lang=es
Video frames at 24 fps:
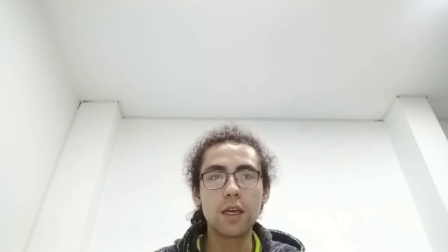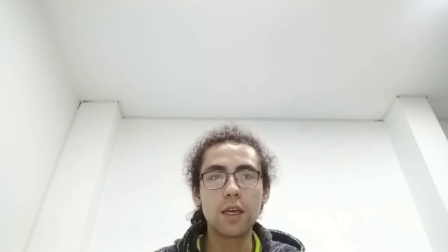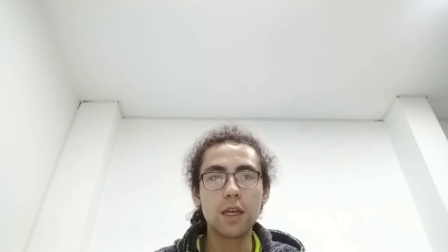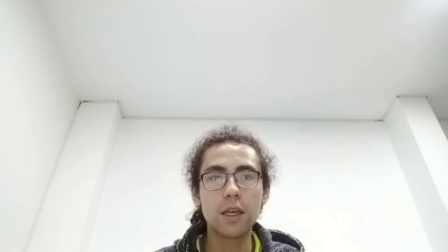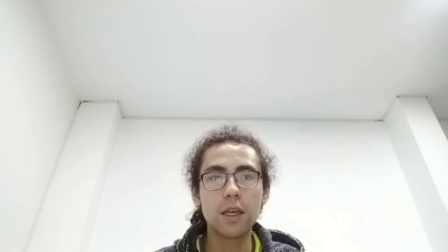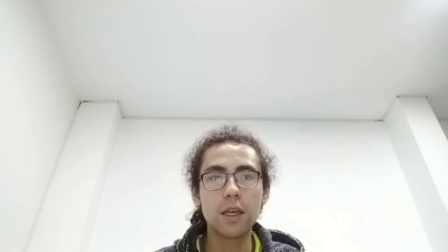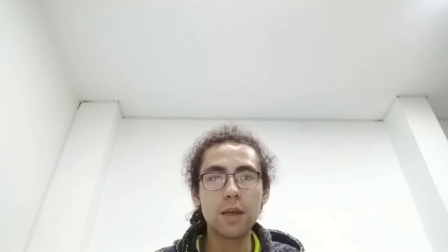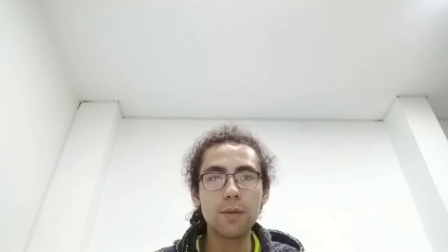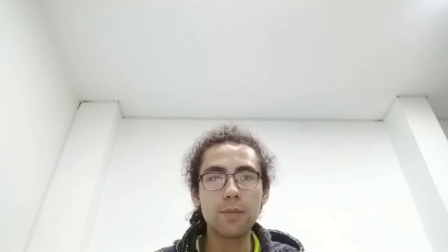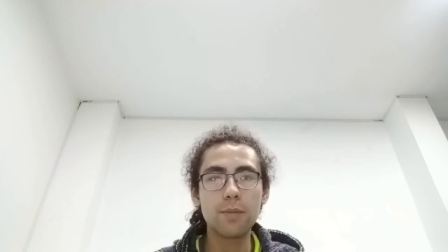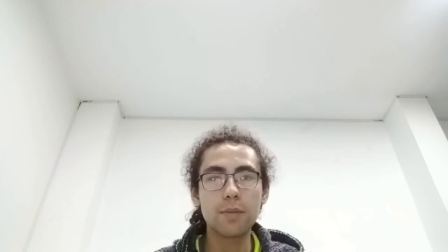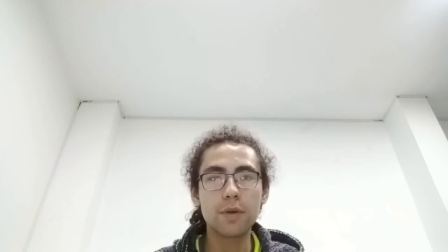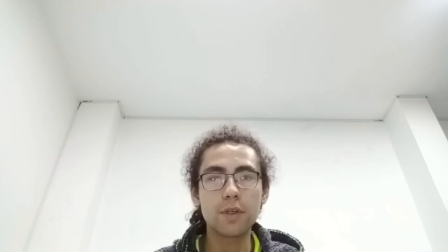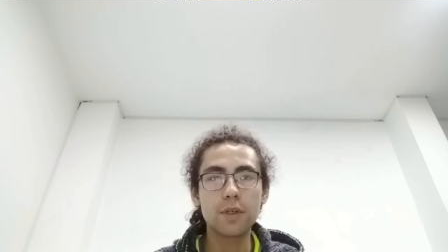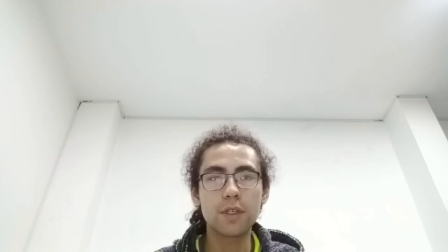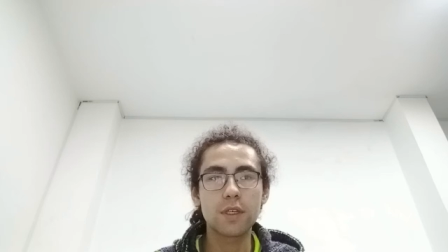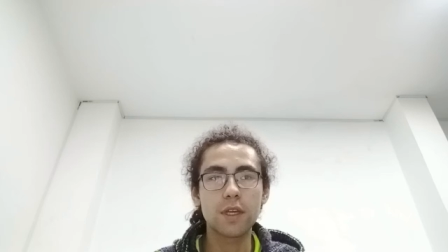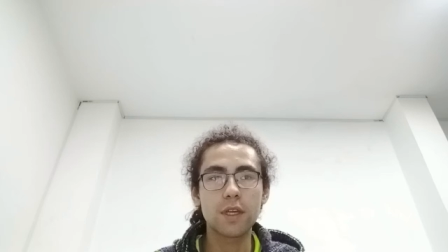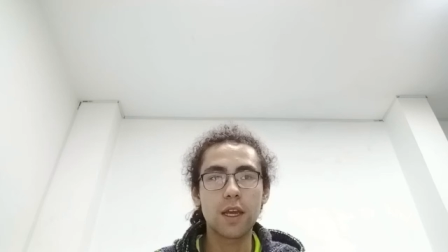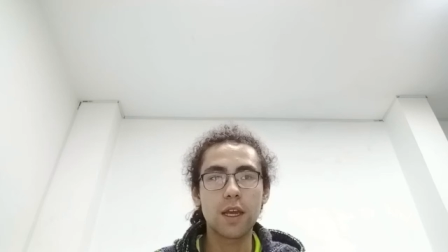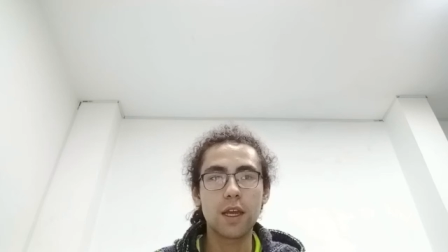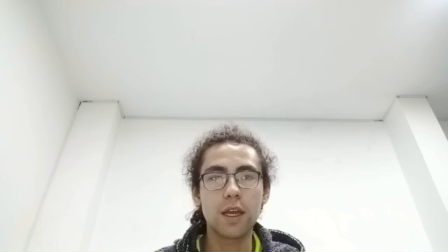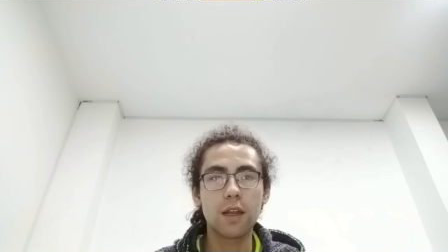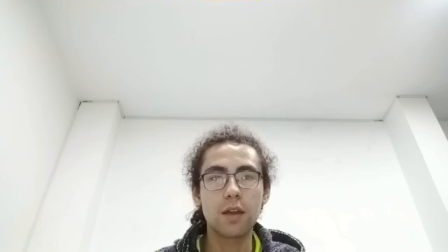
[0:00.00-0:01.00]
y pues
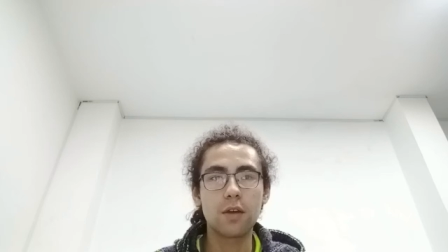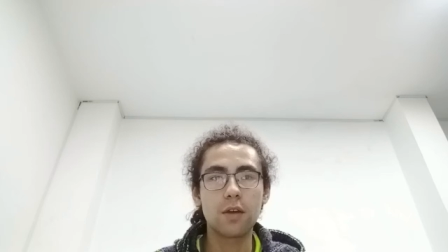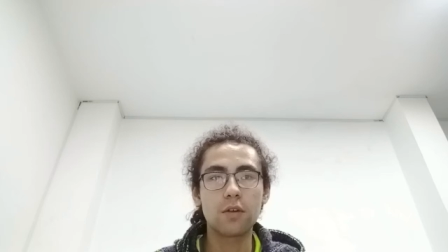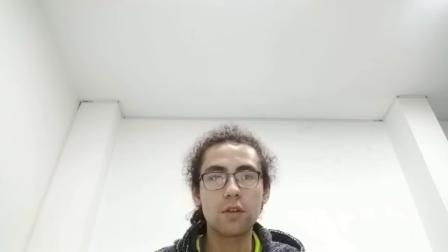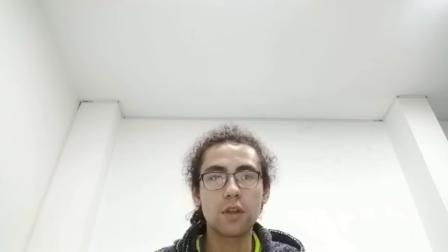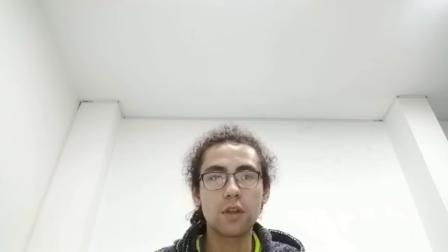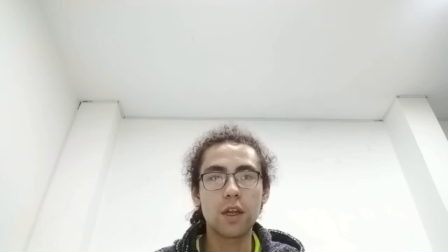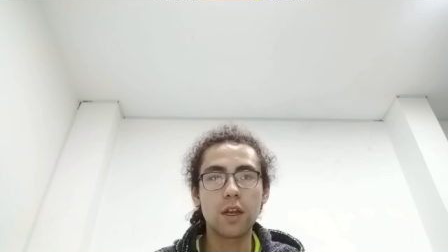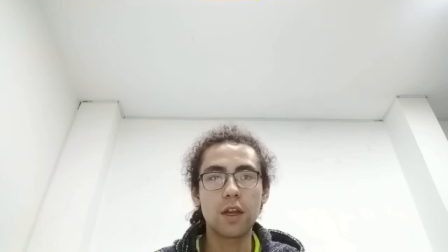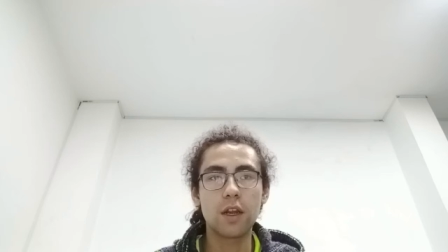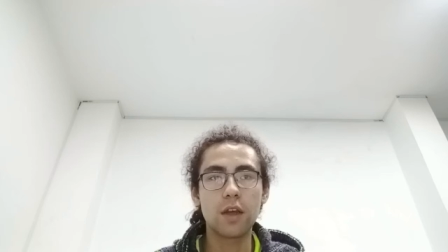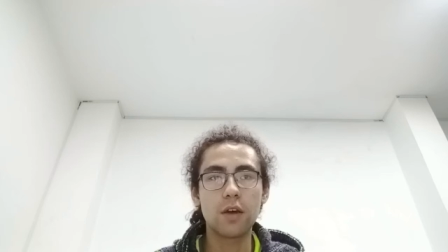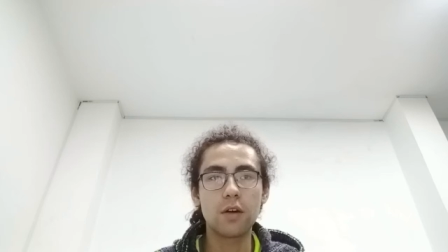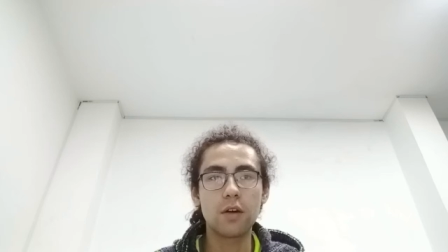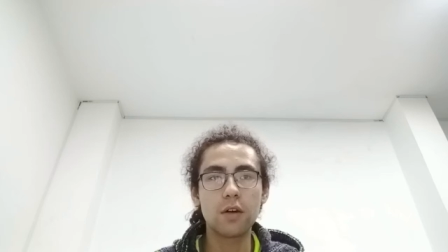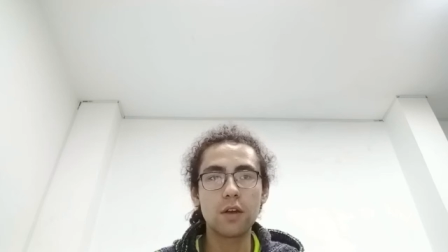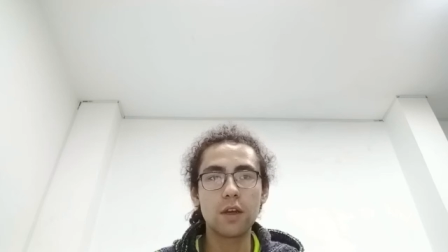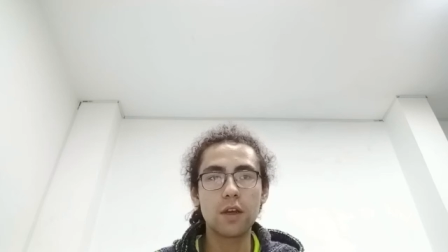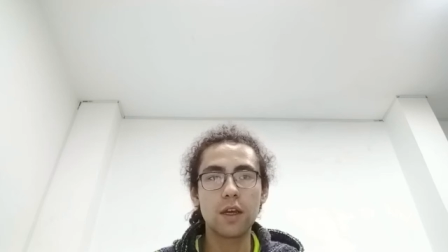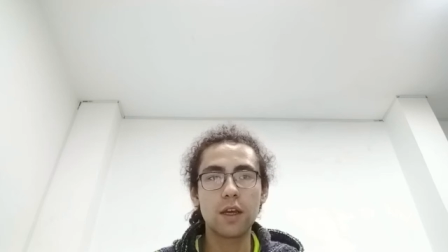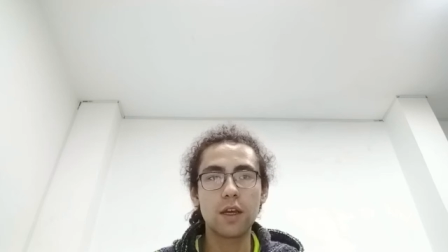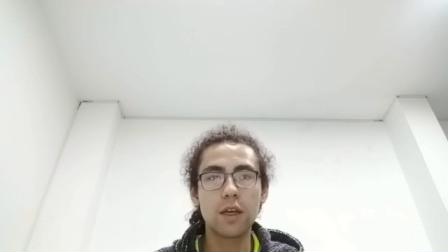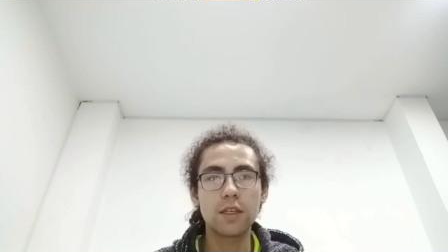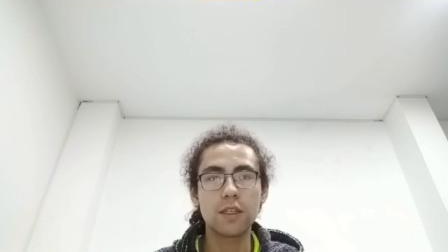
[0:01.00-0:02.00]
que el contenedor
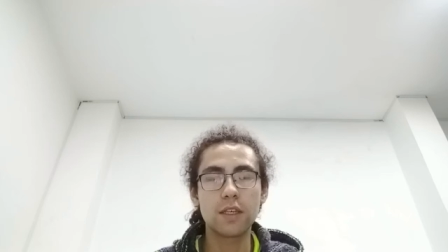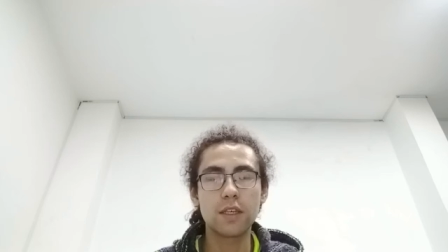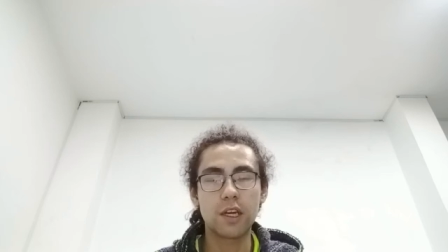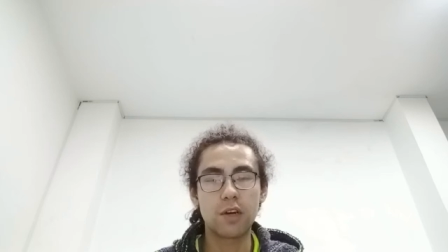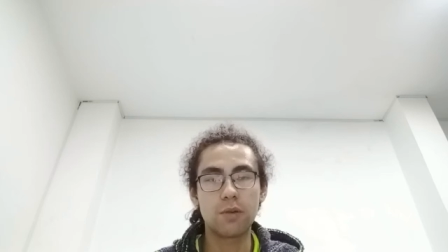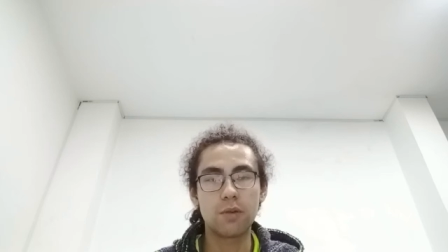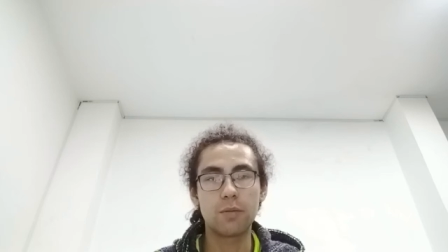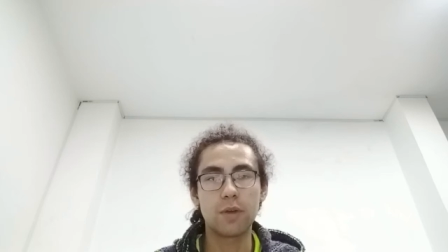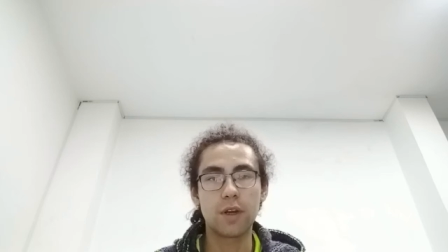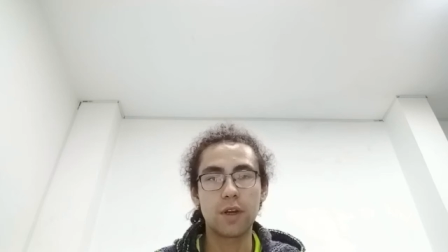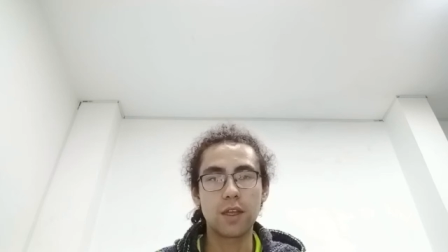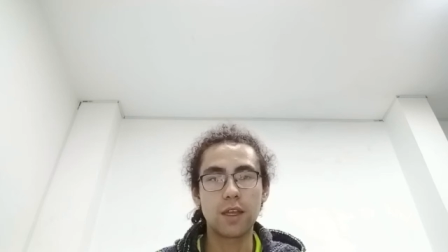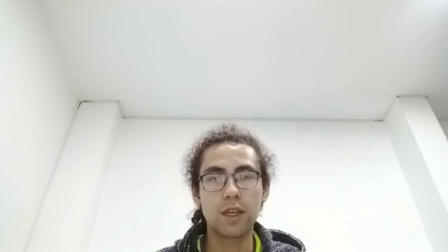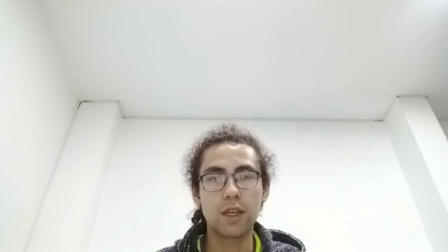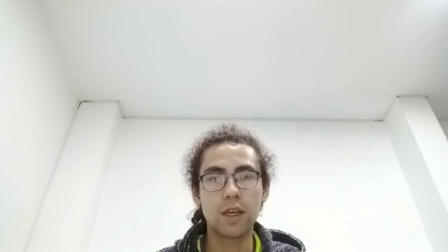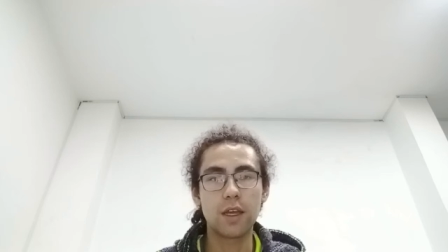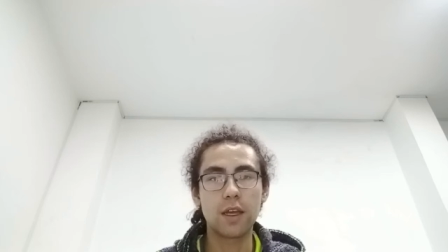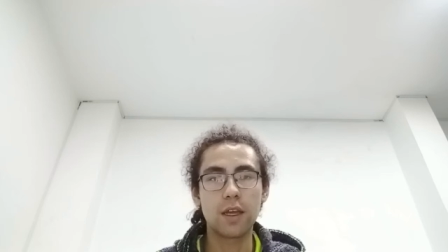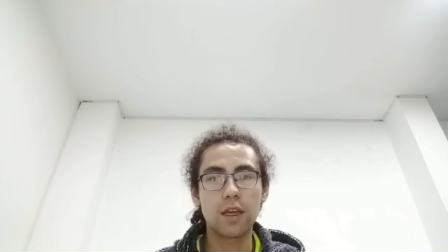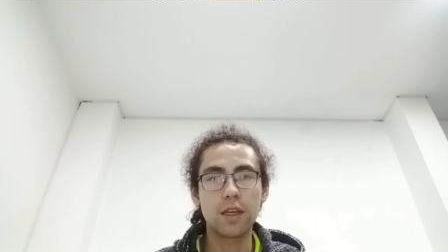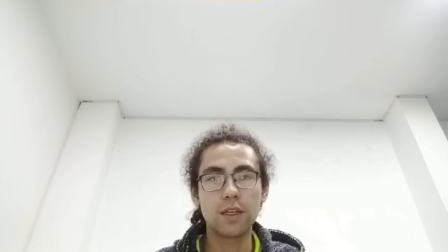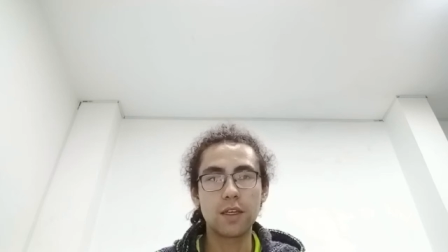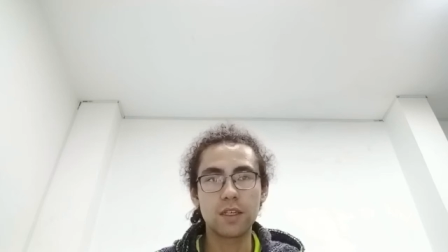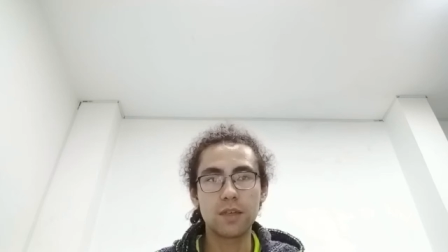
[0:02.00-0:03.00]
eh, se
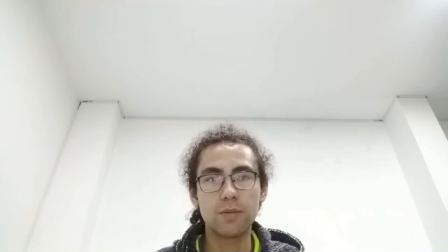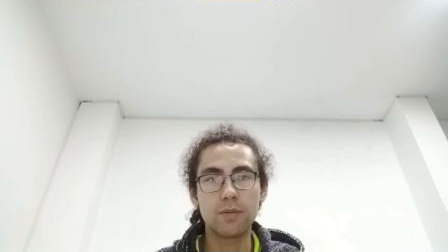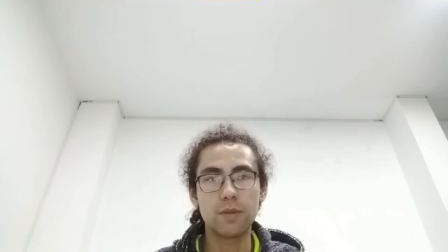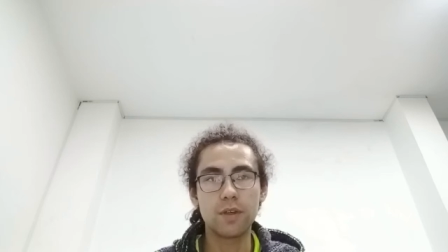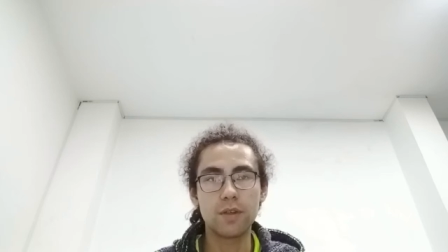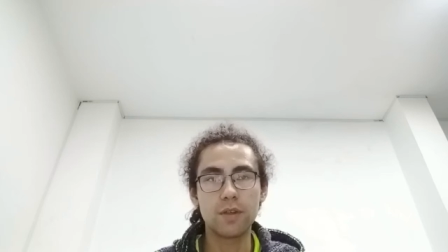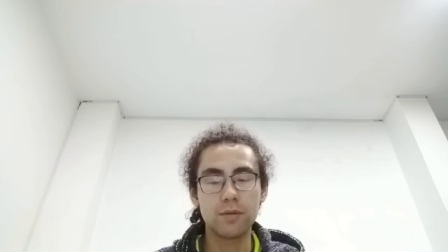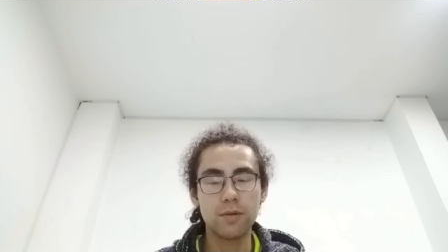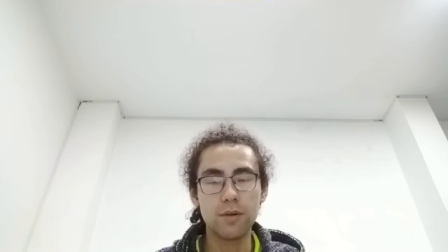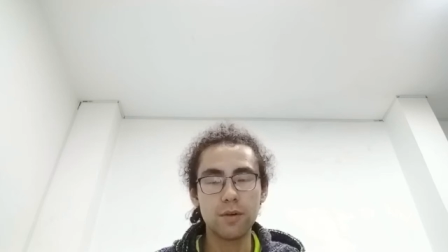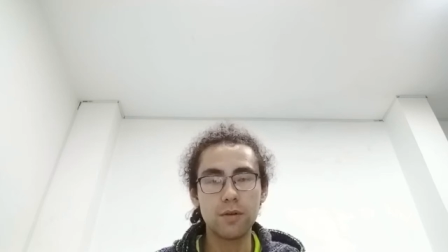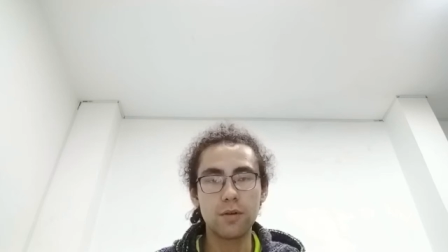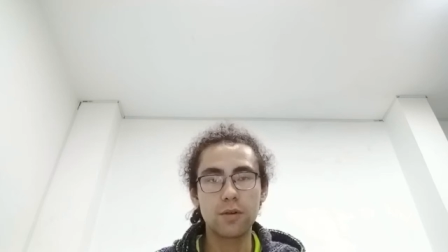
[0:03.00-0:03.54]
convierte en sí mismo,